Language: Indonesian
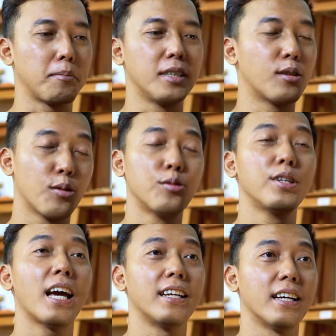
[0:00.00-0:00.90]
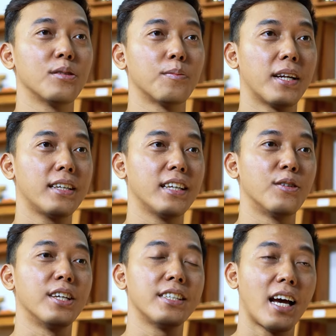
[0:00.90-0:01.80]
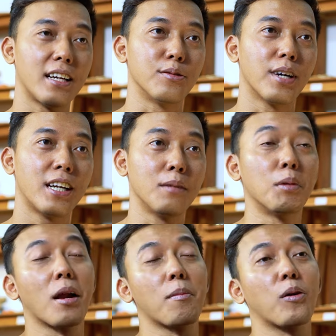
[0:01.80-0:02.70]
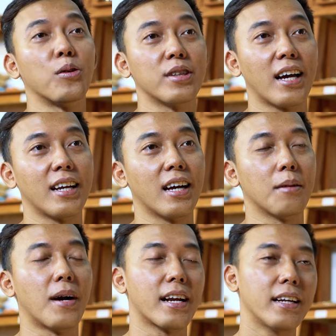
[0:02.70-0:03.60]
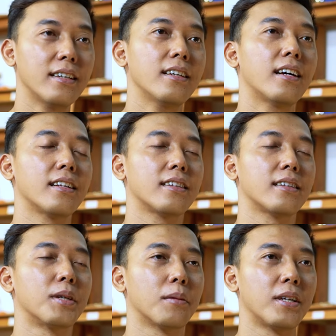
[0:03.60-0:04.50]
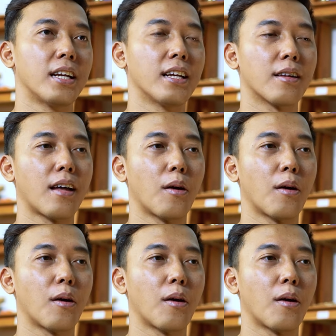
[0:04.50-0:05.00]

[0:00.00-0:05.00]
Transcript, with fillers: di seluruh dunia ada, cuman di Indonesia ada juga dan di beberapa kota. Nah, kemarin teman-teman dari Earth